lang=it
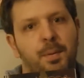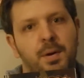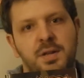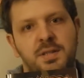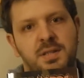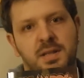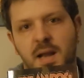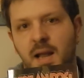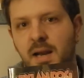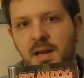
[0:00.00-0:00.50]
poi
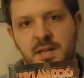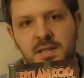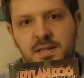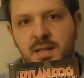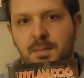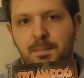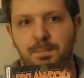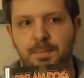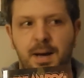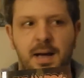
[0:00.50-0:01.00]
sarà
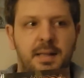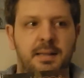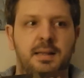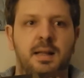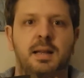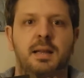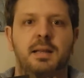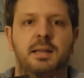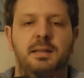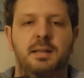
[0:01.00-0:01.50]

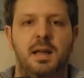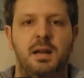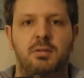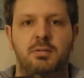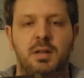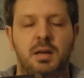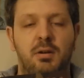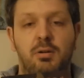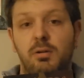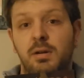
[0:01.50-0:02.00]
ristampata
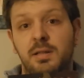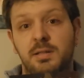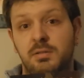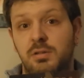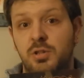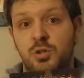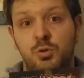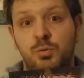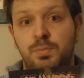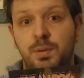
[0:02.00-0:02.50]
all'interno della
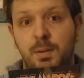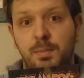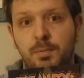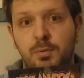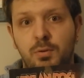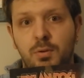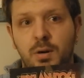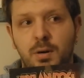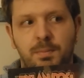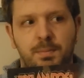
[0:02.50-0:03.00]
collezione
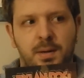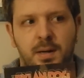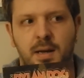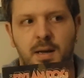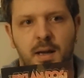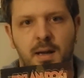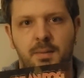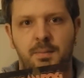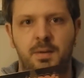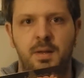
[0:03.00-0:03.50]
Superbook
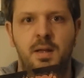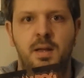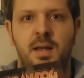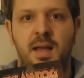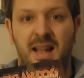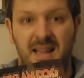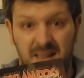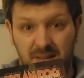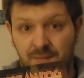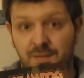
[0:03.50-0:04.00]
perché
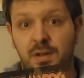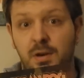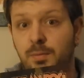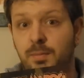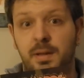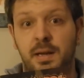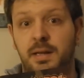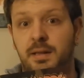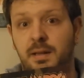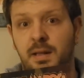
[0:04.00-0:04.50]
è davvero
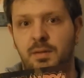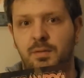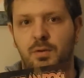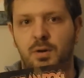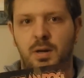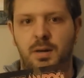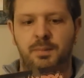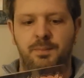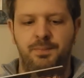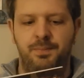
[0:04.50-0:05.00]

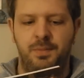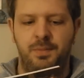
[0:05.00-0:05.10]
meritevole.